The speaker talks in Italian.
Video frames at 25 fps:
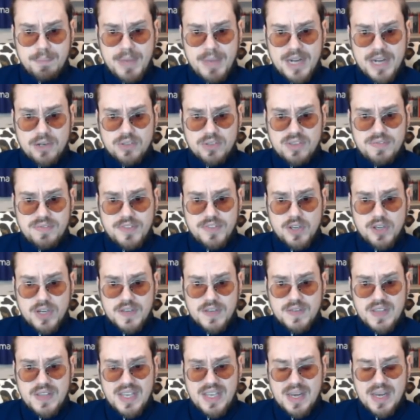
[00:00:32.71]
Parlo di
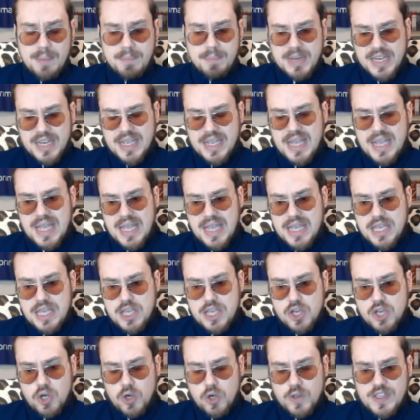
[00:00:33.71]
Fiorentina perché
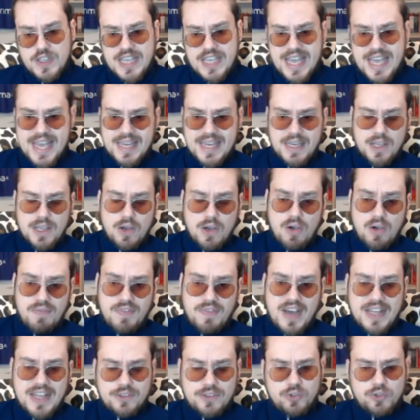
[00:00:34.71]
io ieri ho
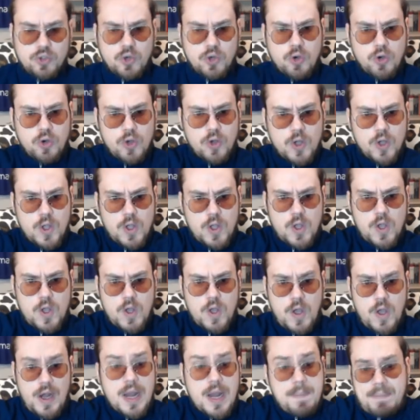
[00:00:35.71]
fatto
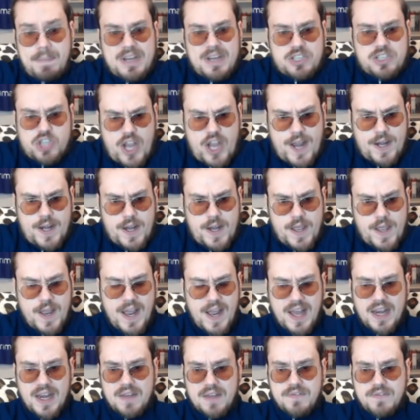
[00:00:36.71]
le pagelle
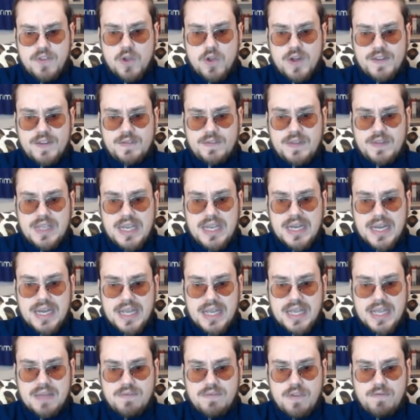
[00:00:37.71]
alla
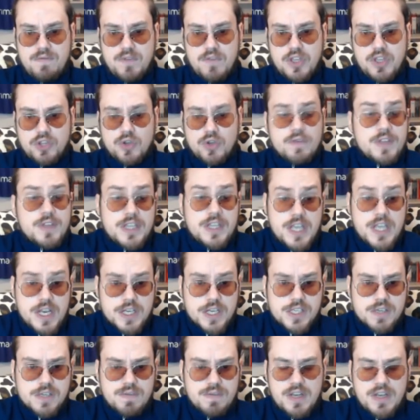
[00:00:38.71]
Fiorentina che vi invito a
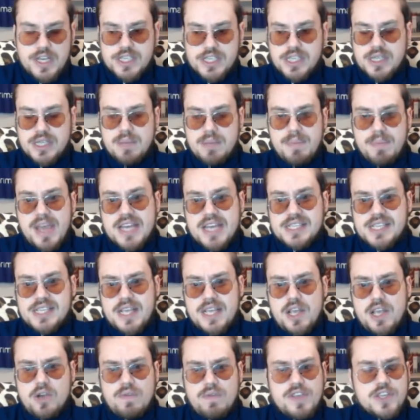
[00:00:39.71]
vedere se ve le siete
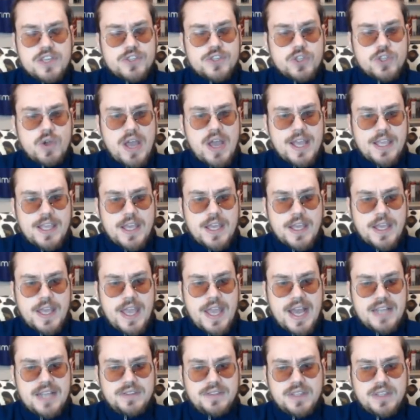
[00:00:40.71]
persi e ho visto anche
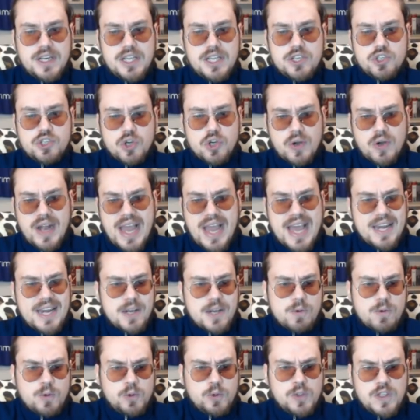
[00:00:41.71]
che altri
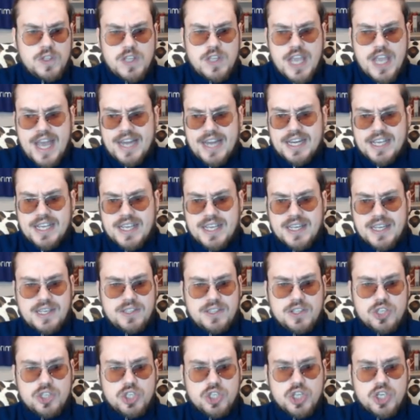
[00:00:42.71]
giornali quotidiani
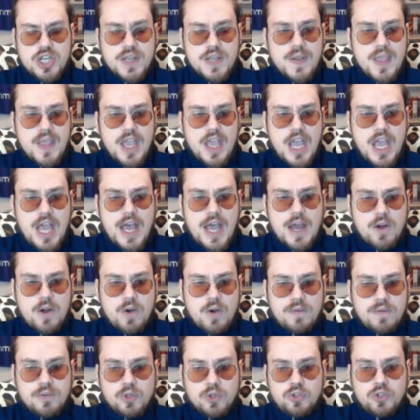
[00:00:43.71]
critici
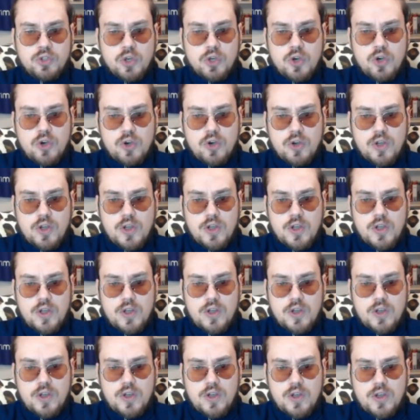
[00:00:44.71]
hanno avuto
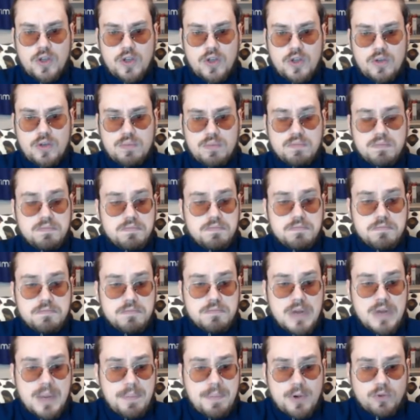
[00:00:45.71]
ehm,
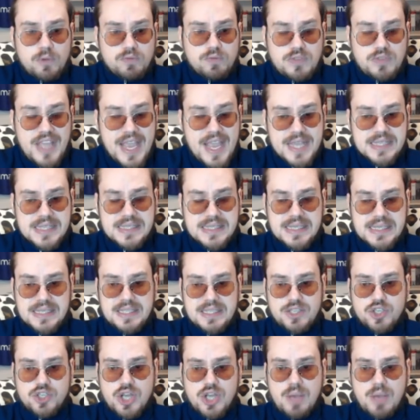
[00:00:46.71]
la prontezza,
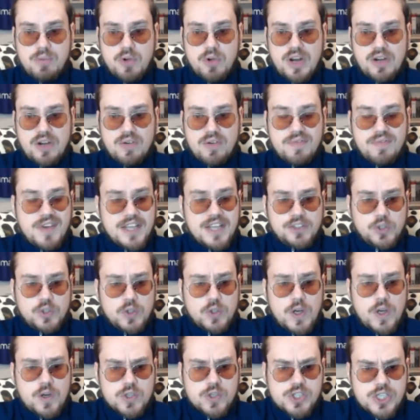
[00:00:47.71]
diciamo, l'hanno
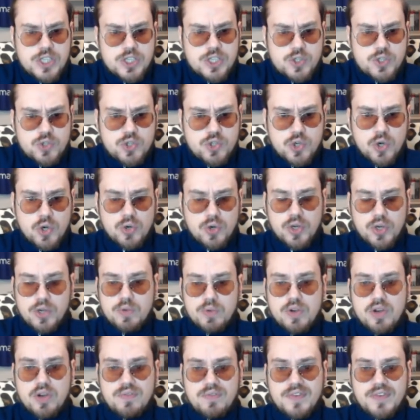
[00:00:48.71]
fatto nello stesso giorno in
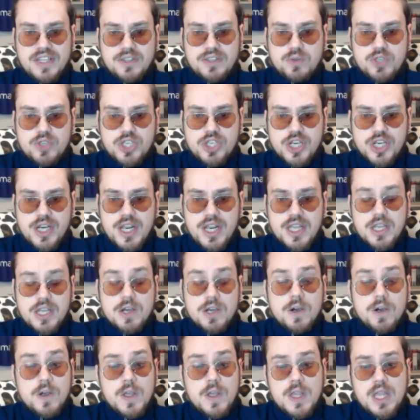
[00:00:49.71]
cui l'ho fatto uscire
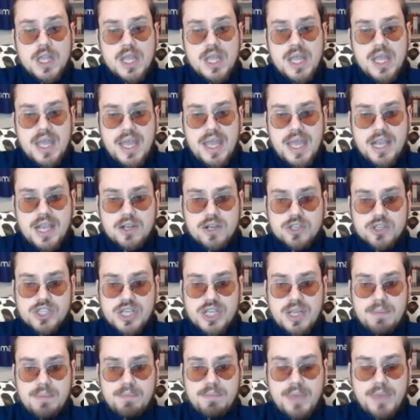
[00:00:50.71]
io e
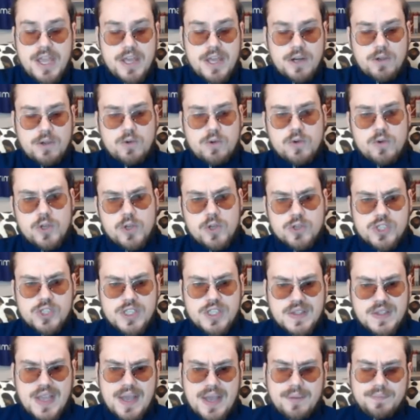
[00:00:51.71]
così per
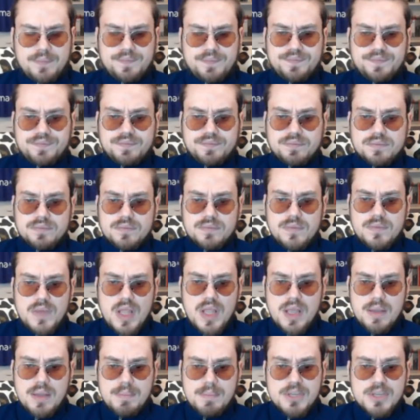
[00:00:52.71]
curiosità
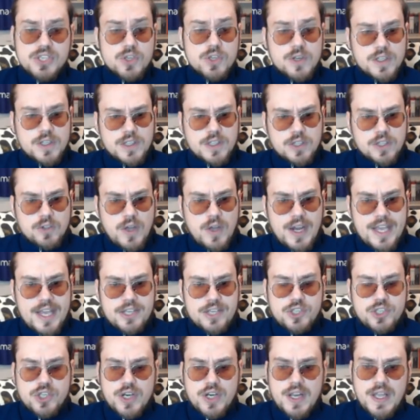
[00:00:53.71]
mi sono andato a
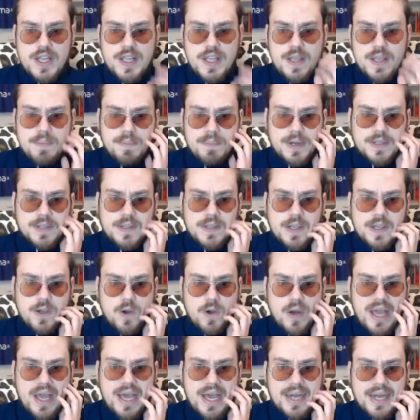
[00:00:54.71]
leggere in
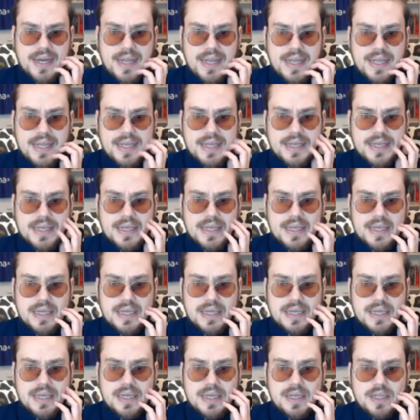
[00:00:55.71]
particolare
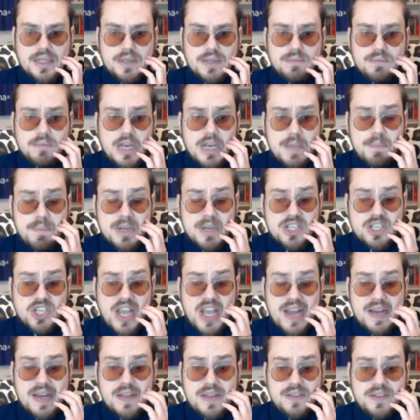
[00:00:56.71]
eh, le
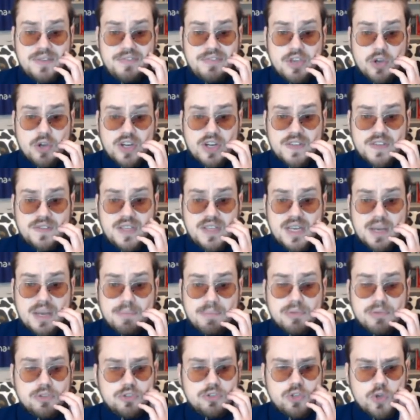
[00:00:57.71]
pagelle di
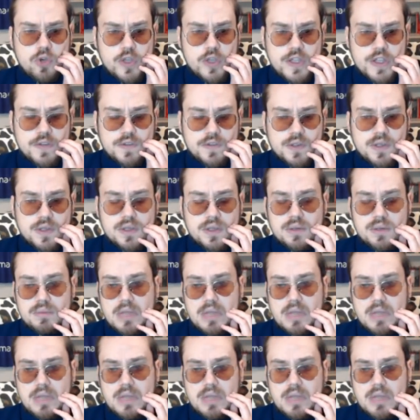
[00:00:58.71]
fiorentina.it